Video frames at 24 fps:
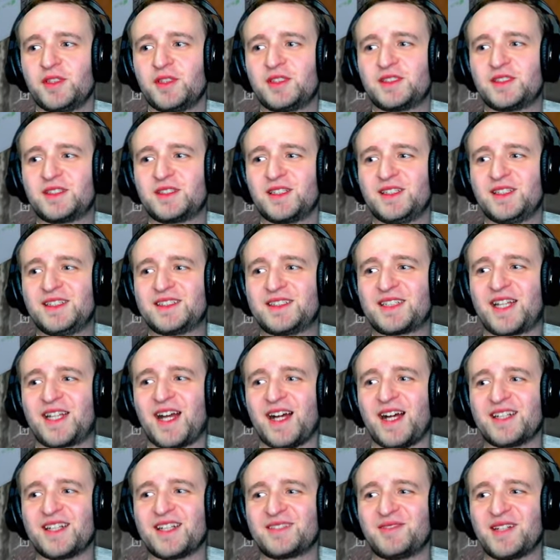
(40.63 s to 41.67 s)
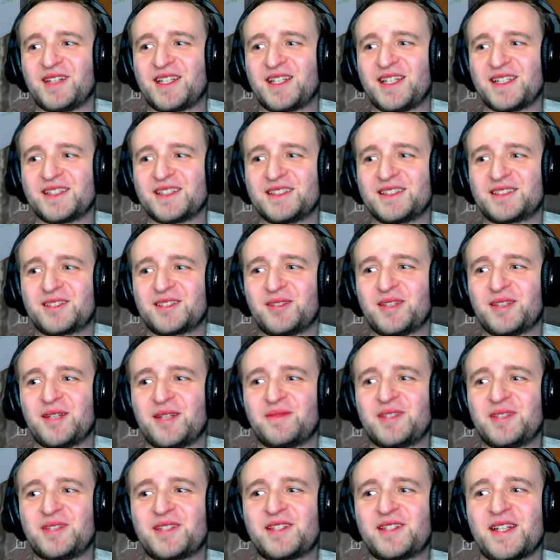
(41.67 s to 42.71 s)
i stylistka z makijażystką na
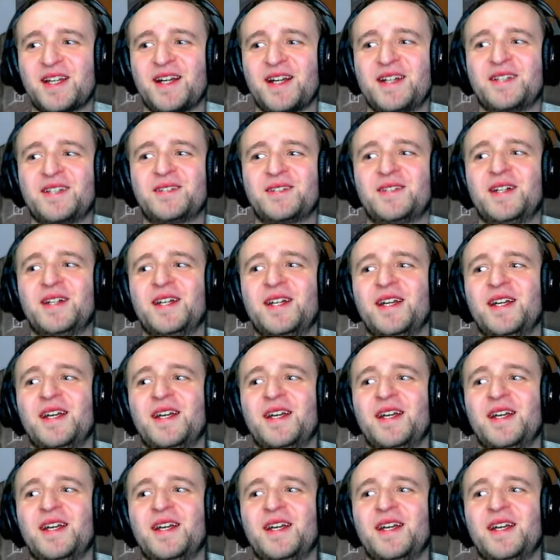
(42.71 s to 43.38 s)
mnie czekają.